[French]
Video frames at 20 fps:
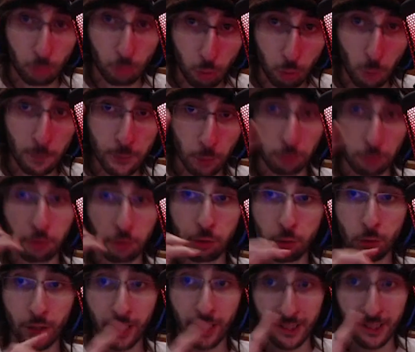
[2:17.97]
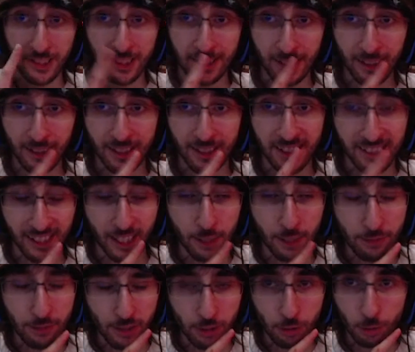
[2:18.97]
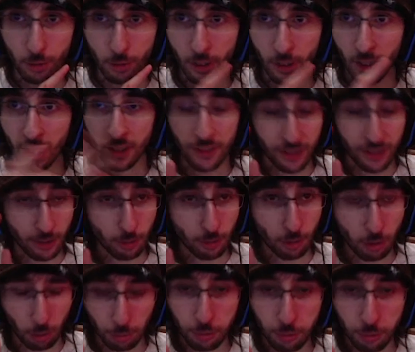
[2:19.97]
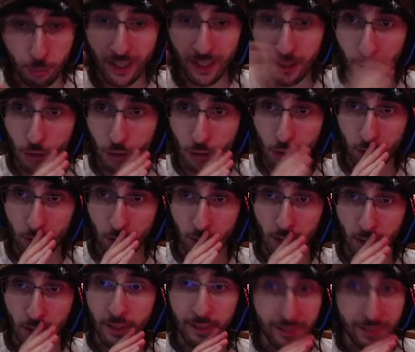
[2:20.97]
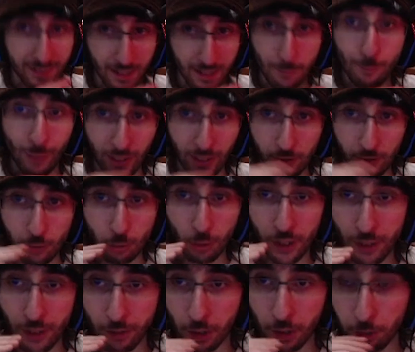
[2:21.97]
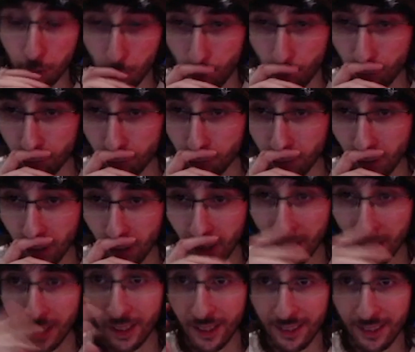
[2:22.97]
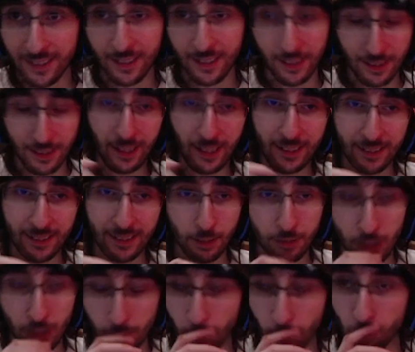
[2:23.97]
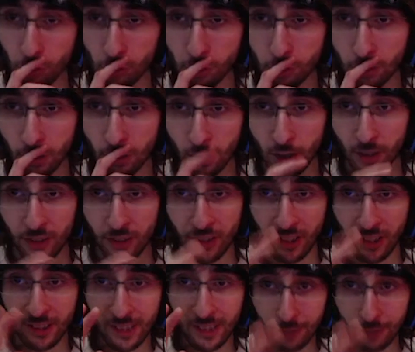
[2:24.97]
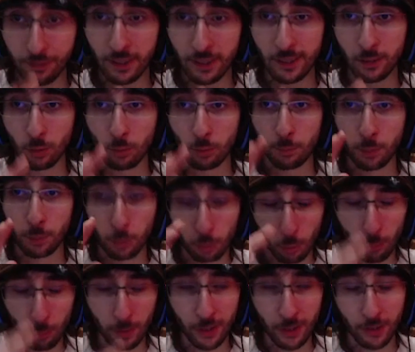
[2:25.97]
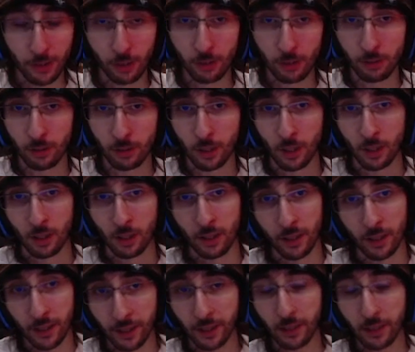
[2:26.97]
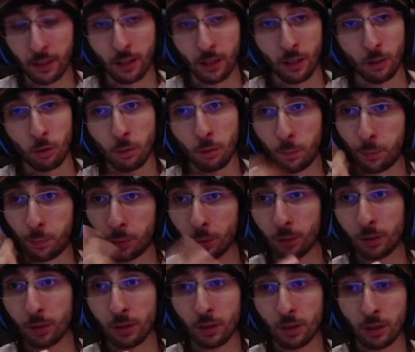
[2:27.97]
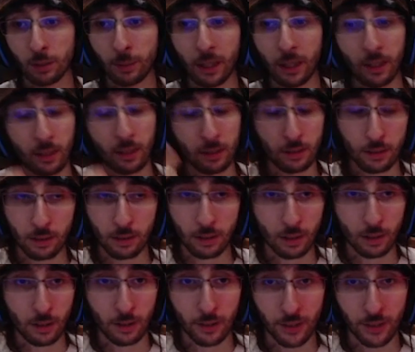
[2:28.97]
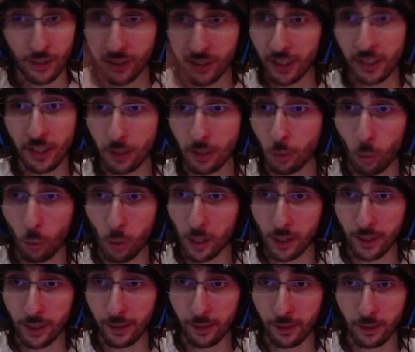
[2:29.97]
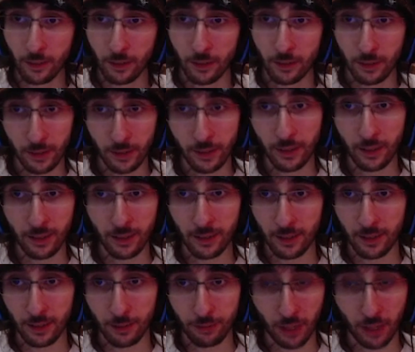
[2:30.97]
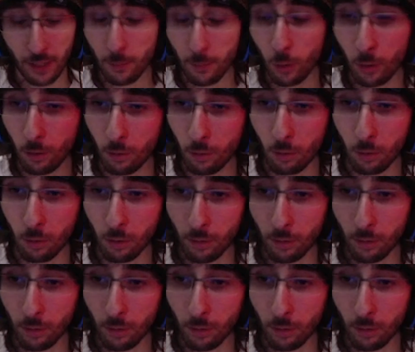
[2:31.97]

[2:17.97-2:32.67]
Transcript: d'obtention. Et c'est ça qui est très vicieux. C'est que quand tu mets de l'argent, t'es pas sûr d'avoir ce que tu veux. Et c'est là que ça devient dangereux. C'est que très vite, on peut tomber dedans et on peut euh, bah, euh, se laisser trop aller. Et vraiment,